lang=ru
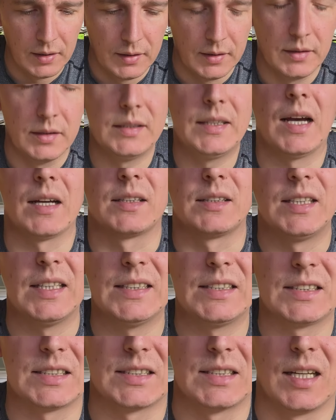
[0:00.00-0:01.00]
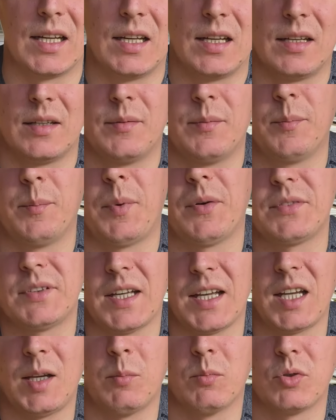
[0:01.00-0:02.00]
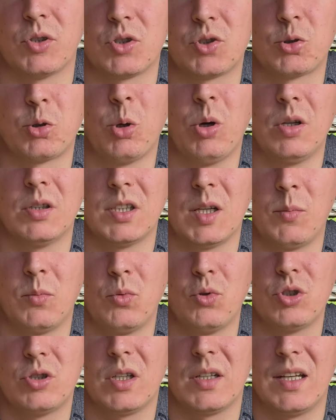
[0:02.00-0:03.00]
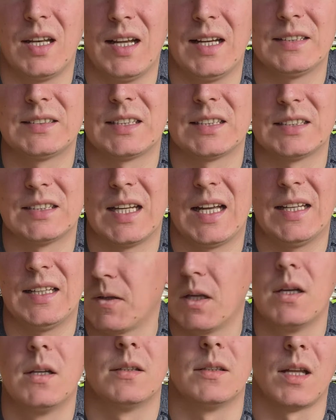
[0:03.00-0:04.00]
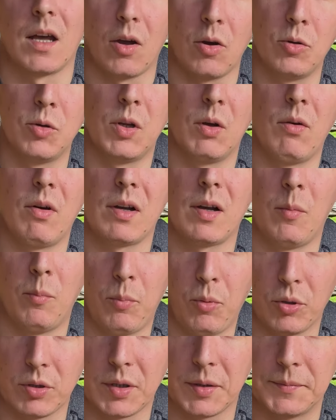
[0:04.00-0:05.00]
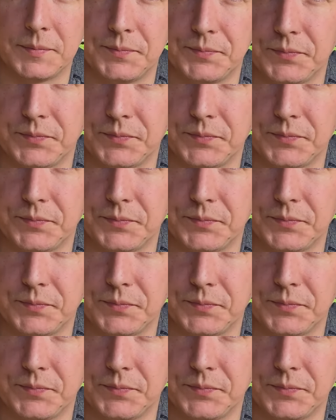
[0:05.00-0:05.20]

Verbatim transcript: Итак, тезисно. Повторим, что нам нужно для создания народного компота.